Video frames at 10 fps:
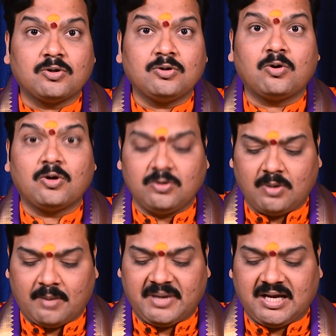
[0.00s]
కొనుగోలు
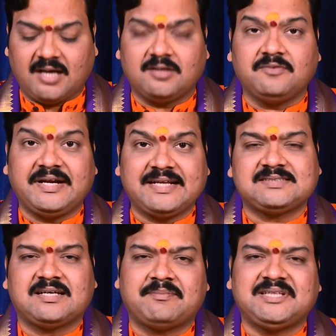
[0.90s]
అమ్మకాలు వీటికి
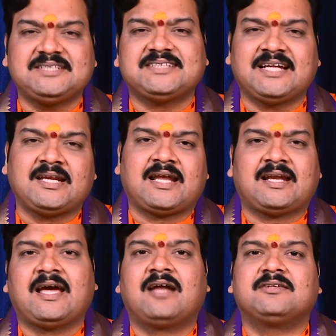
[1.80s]
సంబంధించిన
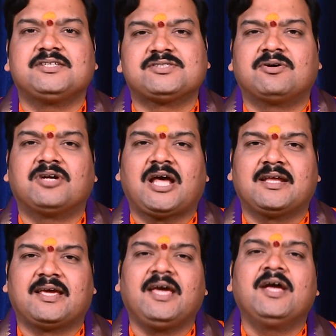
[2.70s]
నిర్ణయాలు
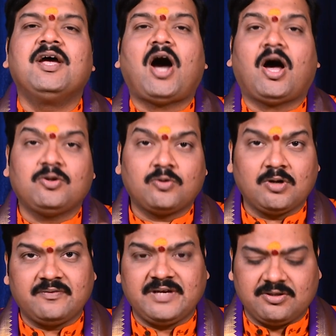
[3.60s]
తీసుకోవటానికి
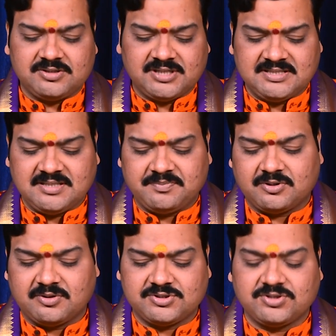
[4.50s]
అనుకూలమైన రోజుగా
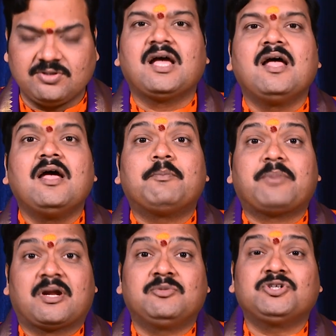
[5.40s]
చెప్పుకోవచ్చు
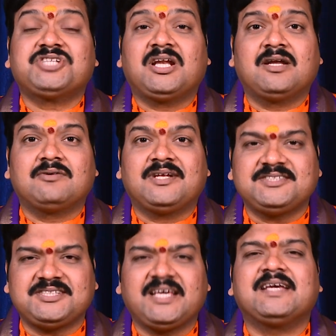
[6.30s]
ప్రమోషన్ల
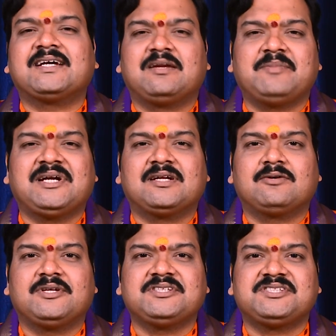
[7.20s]
గురించి ఇంక్రిమెంట్ల
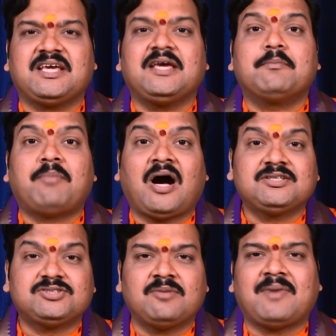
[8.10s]
గురించి
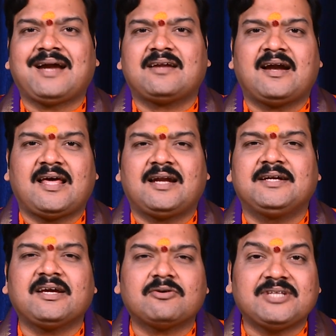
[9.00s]
బాస్తో
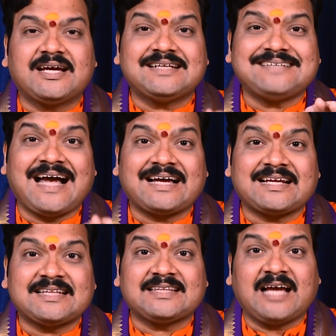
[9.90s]
మాట్లాడాలంటే కొద్దిగా
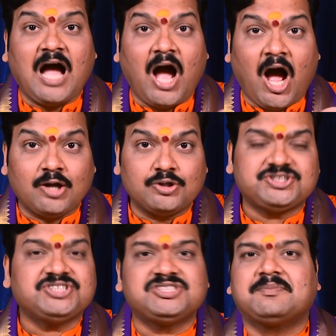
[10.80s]
జాగ్రత్తగా
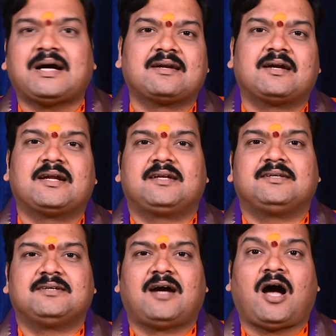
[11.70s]
ఆలోచించి మాట్లాడాలి
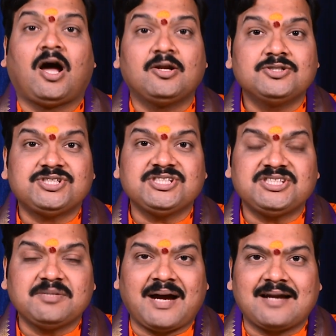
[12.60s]

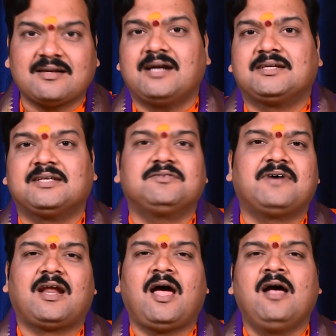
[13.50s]
ఆలోచించి మాట్లాడటం
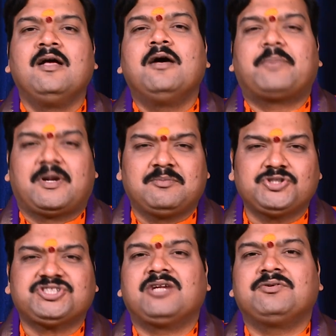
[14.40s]
ద్వారా
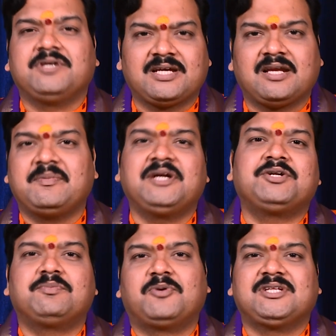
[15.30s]
ప్రమోషన్
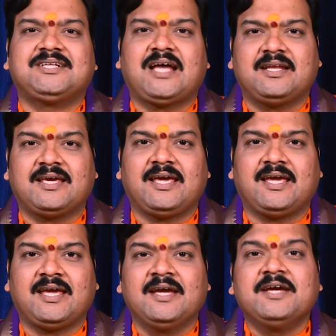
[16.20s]
ఇంక్రిమెంట్ పొందటానికి
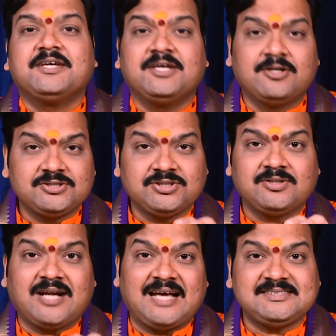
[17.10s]
ఈరోజు
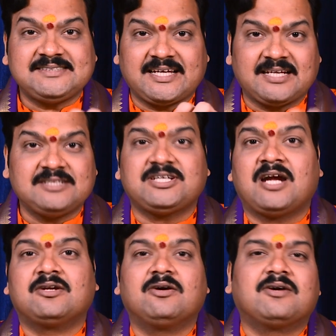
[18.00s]
రాశిచక్రం
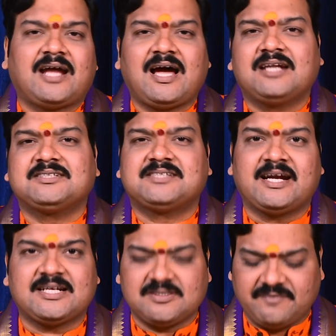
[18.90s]
చాట్లో గ్రహాల
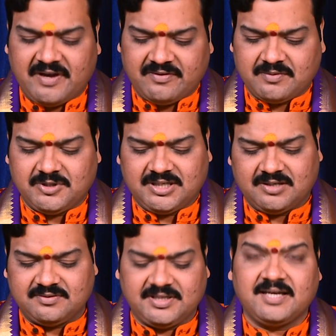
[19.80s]
స్టేటస్ ఫేవరబుల్గా
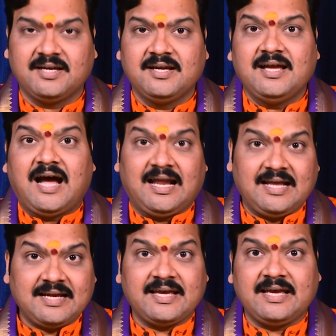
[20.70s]
ఉంది
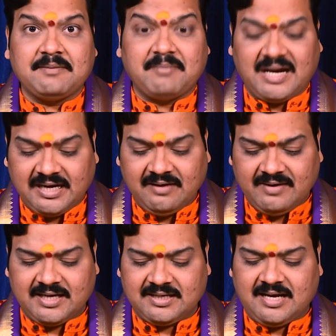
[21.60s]
అలాగే
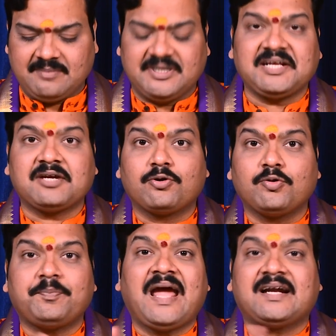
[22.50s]
మంగళవారం కాబట్టి
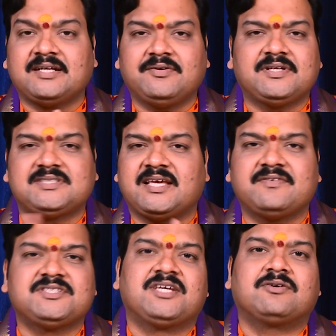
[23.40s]
గ్రూప్ యాక్టివిటీస్
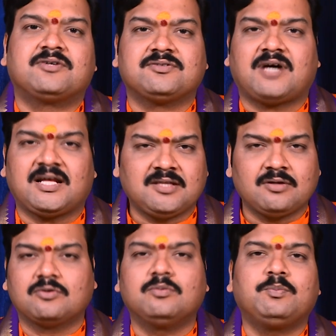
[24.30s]
ఏవి చేయకూడదు అందరూ
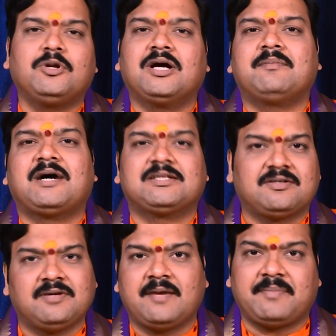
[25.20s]
గుంపులుగా
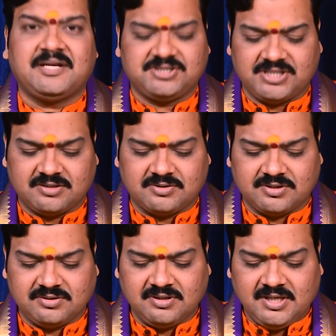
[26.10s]
మాత్రం ఏ పని చేయకూడదు